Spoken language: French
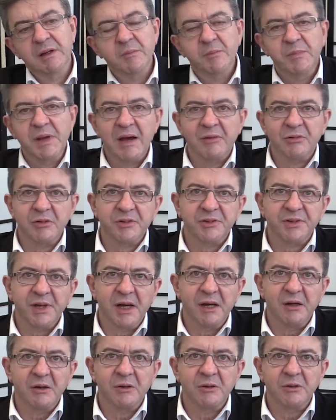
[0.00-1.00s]
Mais avant
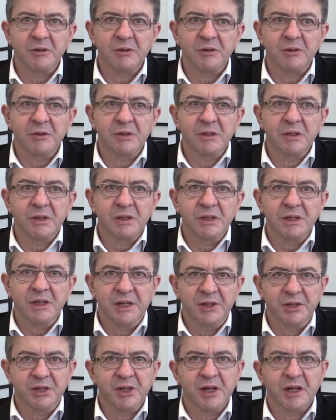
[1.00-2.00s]
ça... Euh, il
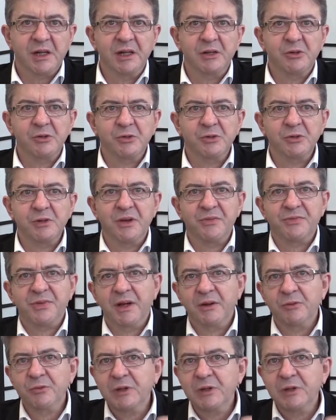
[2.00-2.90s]
y a déjà quelque chose à faire.